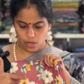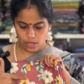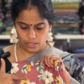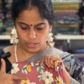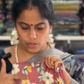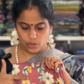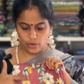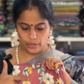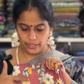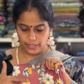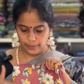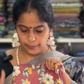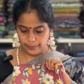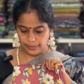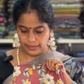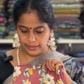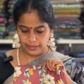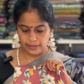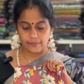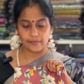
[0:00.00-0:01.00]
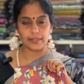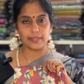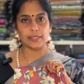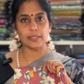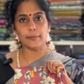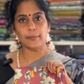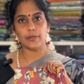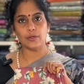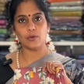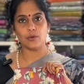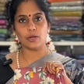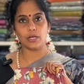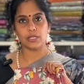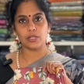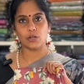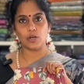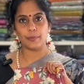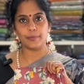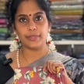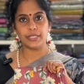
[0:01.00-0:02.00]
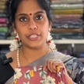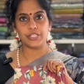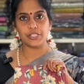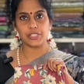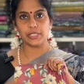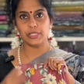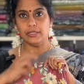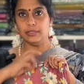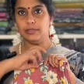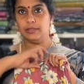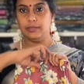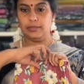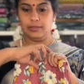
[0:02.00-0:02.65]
டார்க் ஆனியன் பிங்க்கில் வந்து மெரூன் கலர் காம்பினேஷன்